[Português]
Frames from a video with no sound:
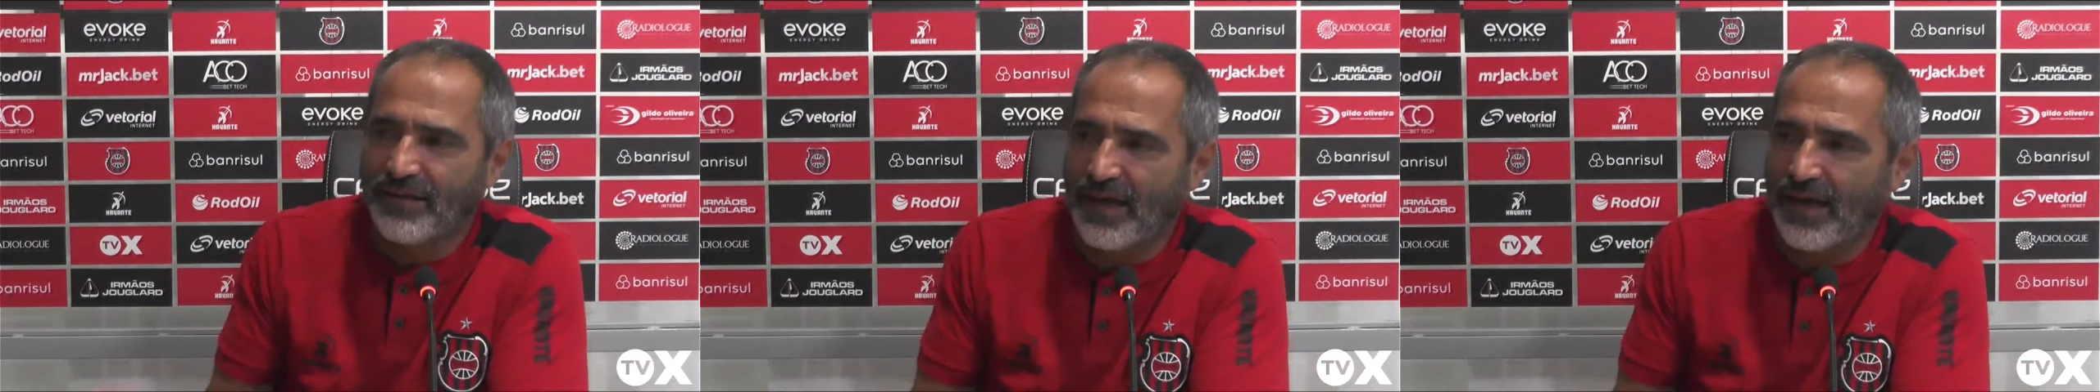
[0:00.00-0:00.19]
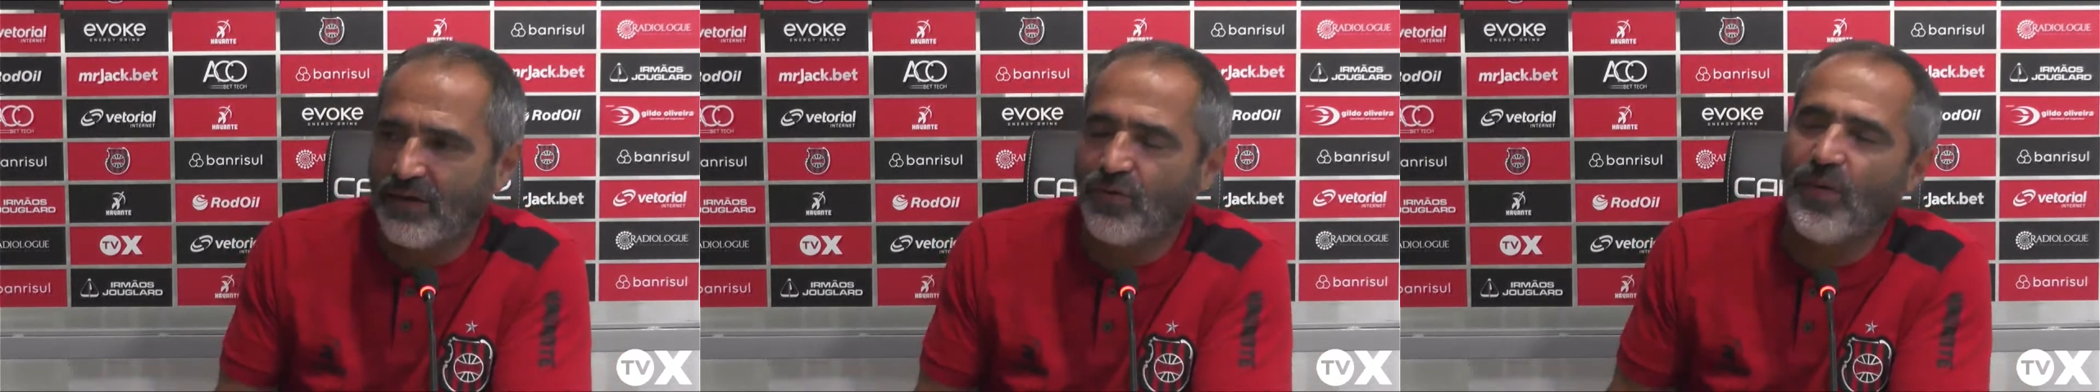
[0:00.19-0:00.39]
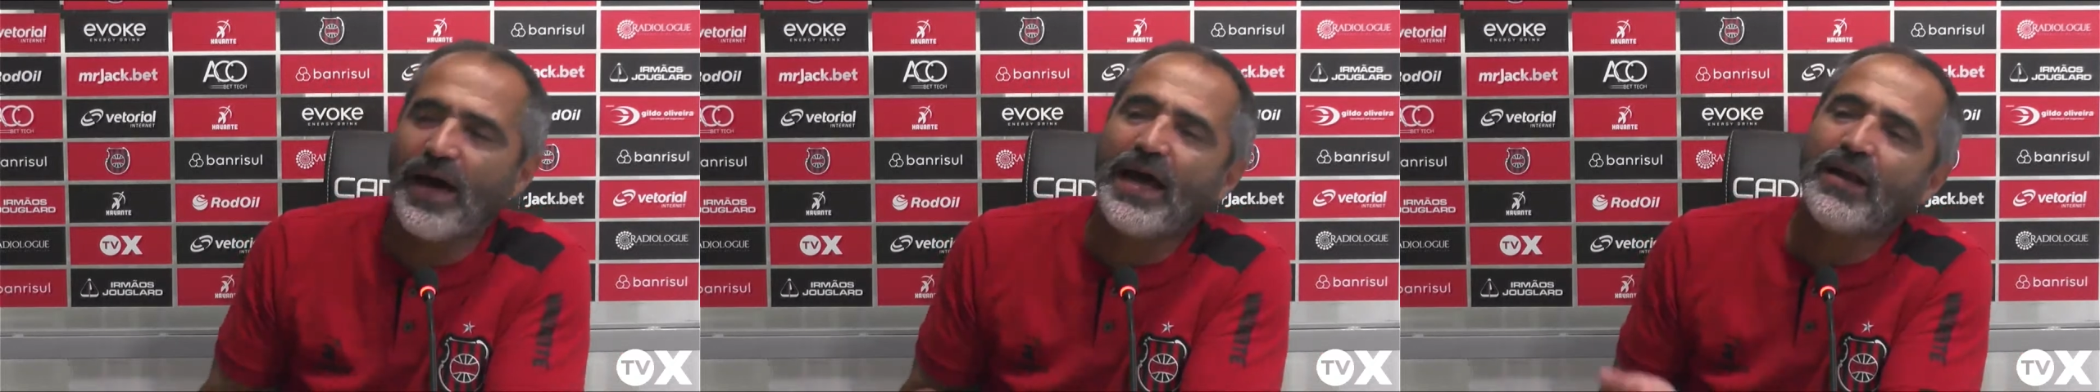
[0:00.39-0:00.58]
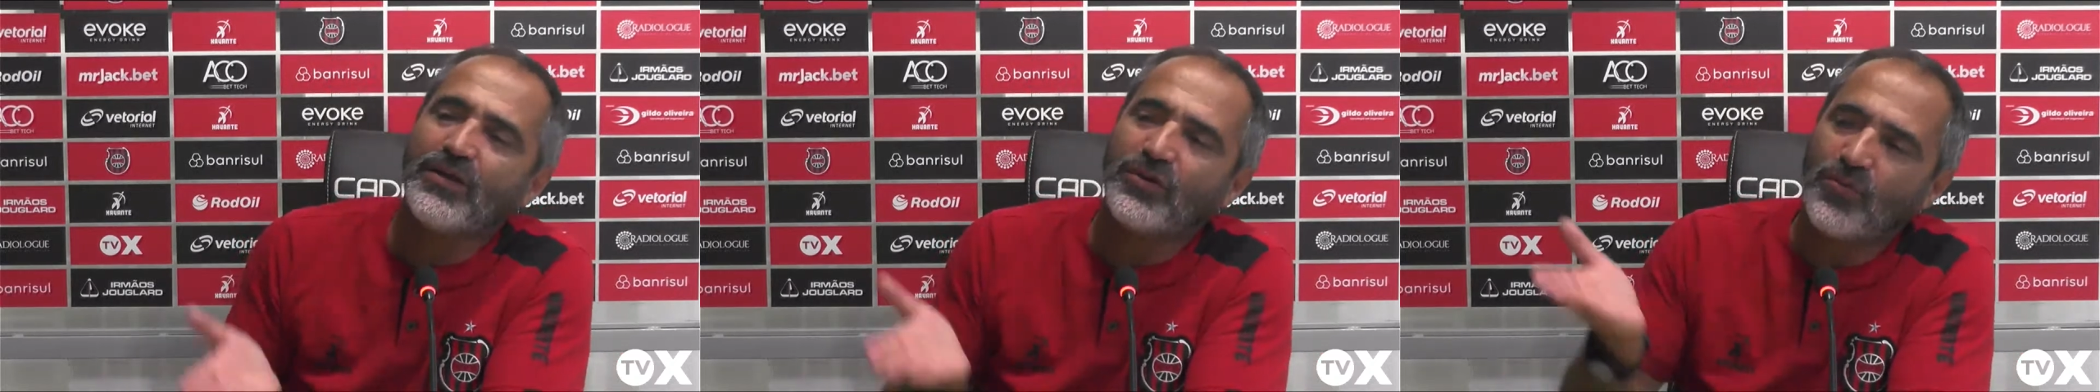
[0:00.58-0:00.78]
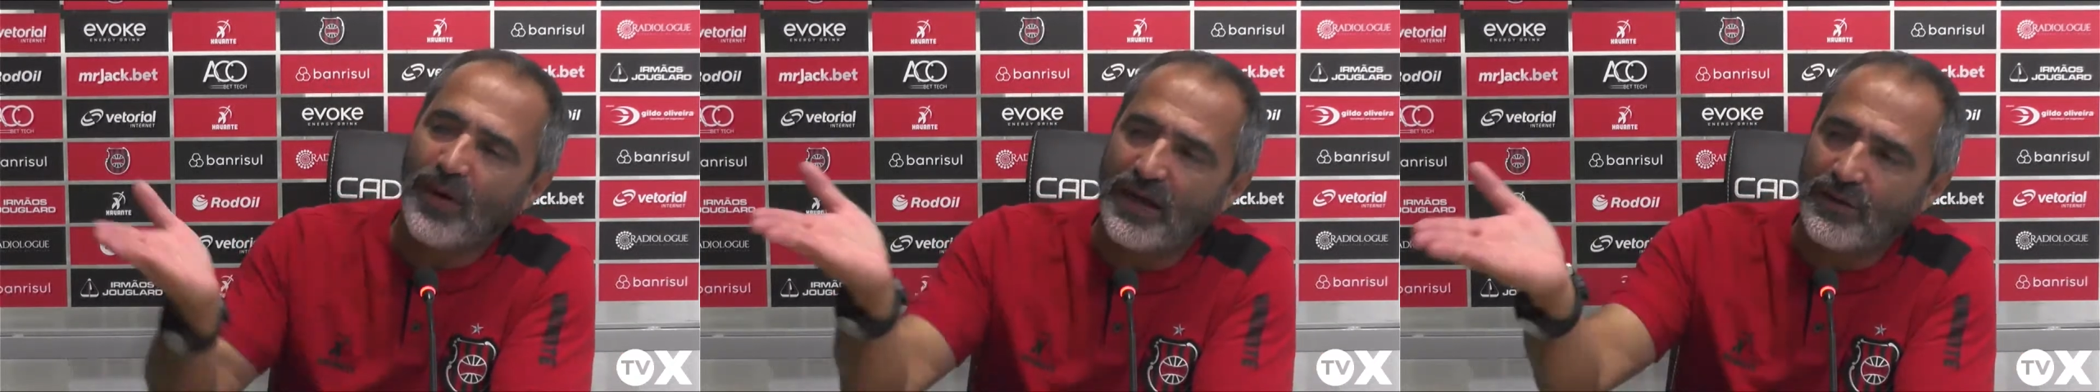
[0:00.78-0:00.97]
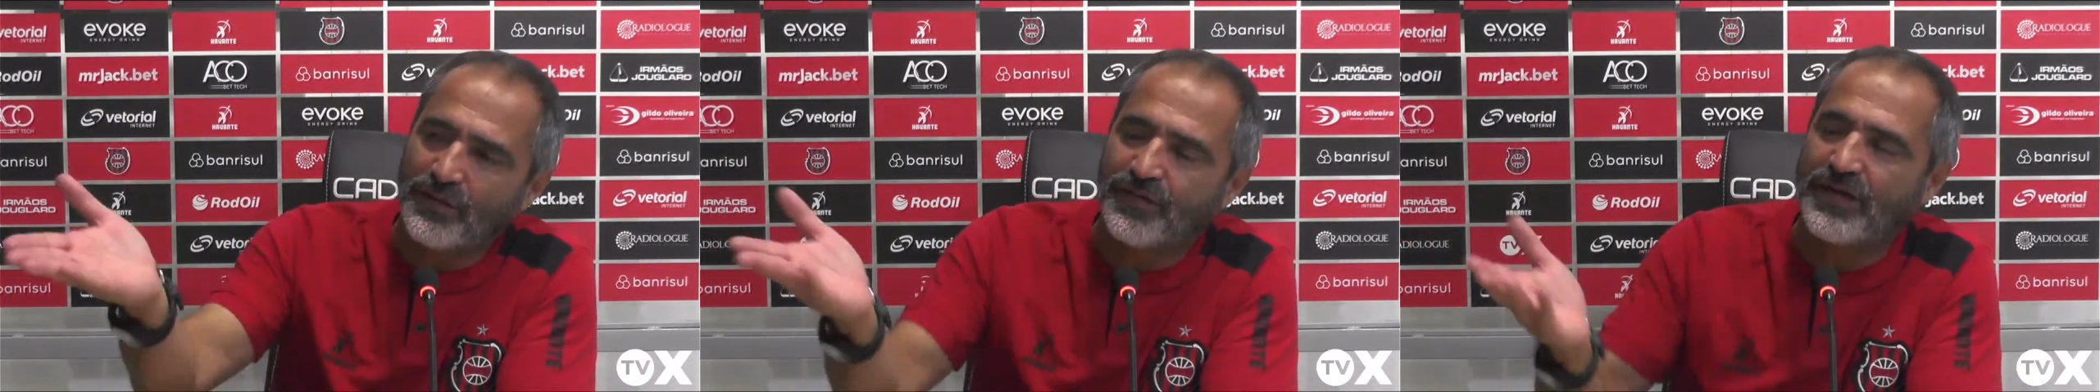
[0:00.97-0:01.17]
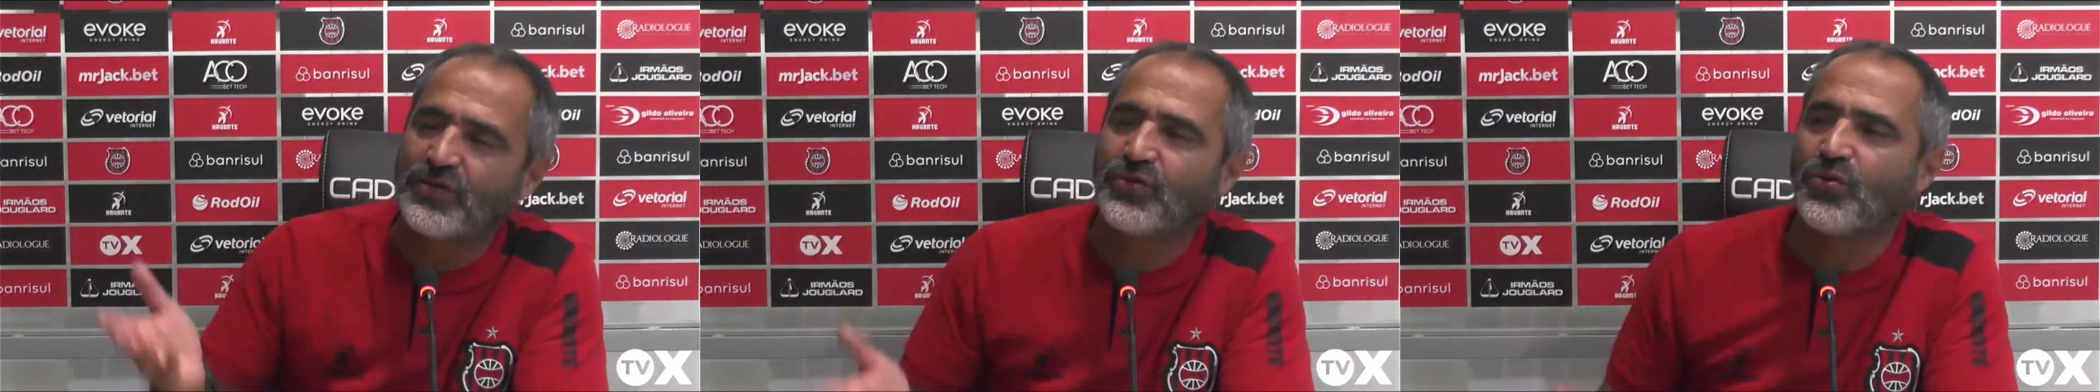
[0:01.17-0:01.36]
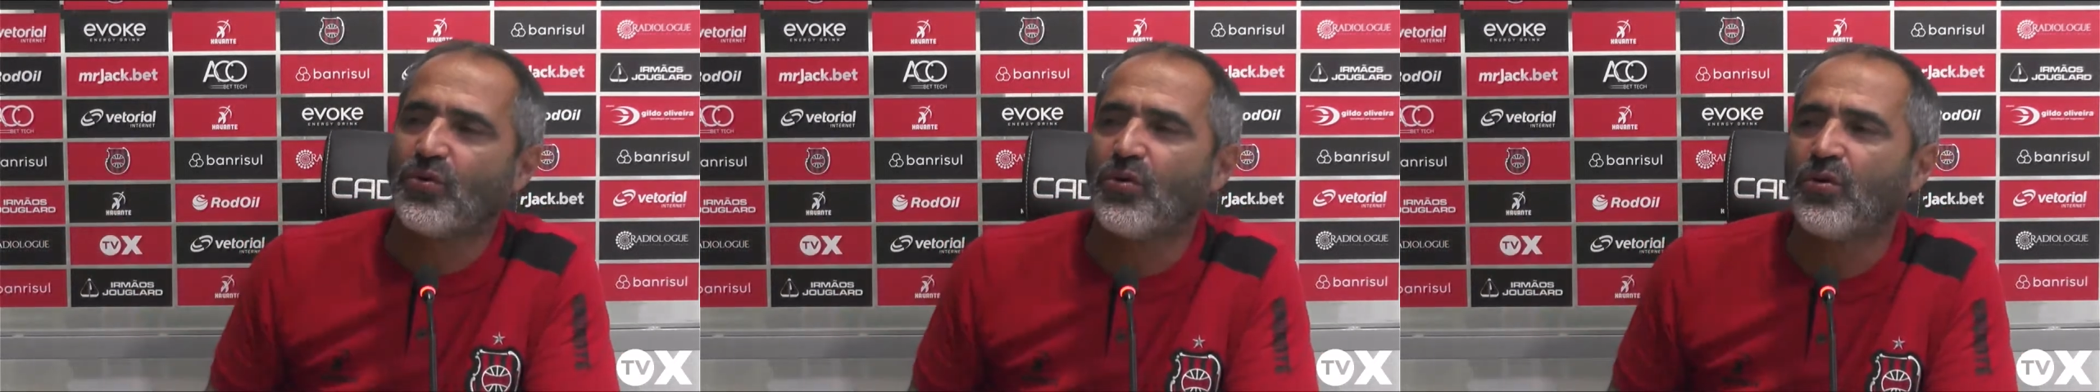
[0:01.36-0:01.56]
dá no Wellington, o Wellington
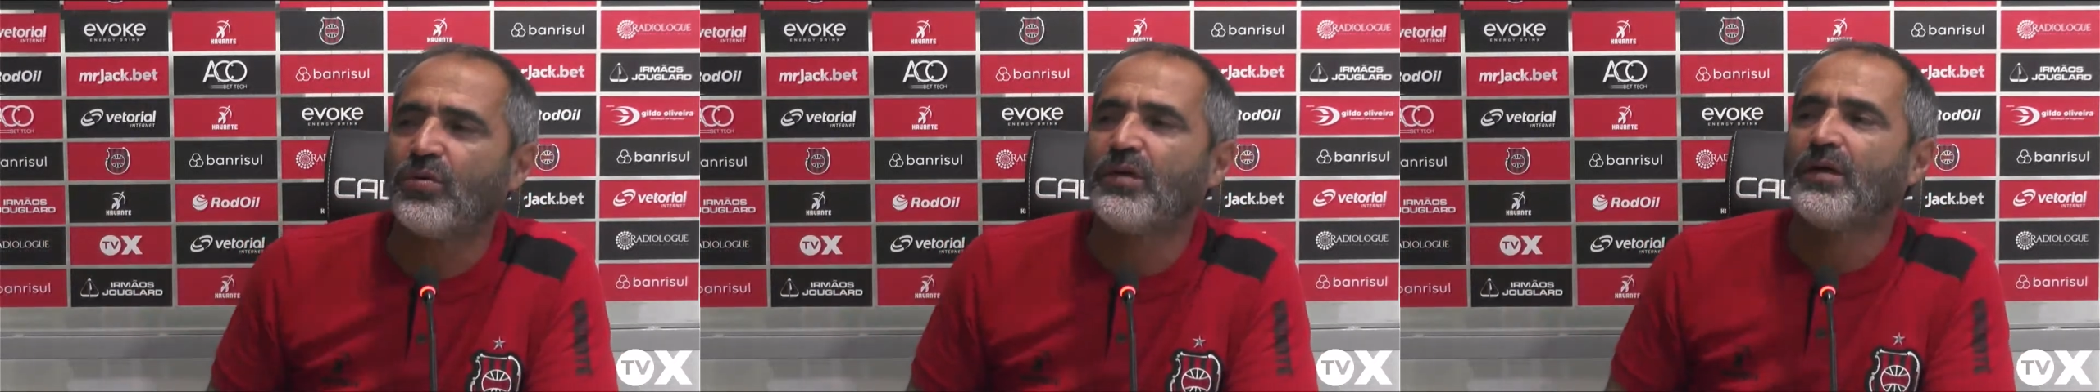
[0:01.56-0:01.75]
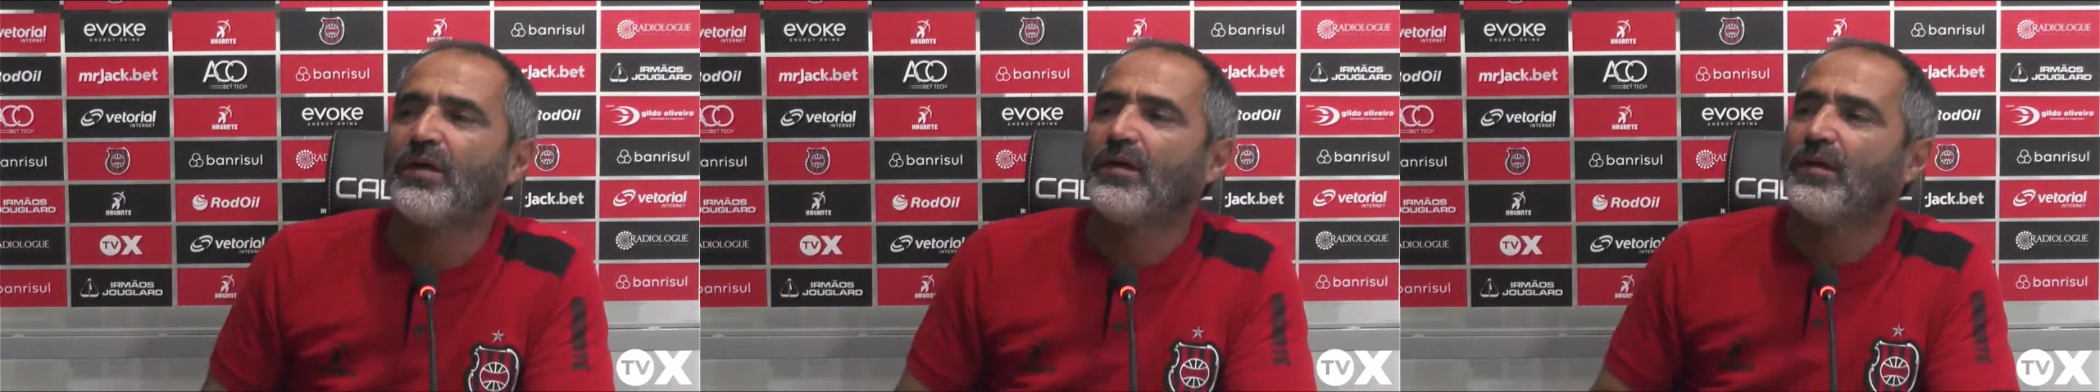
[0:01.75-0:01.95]
faz o gol.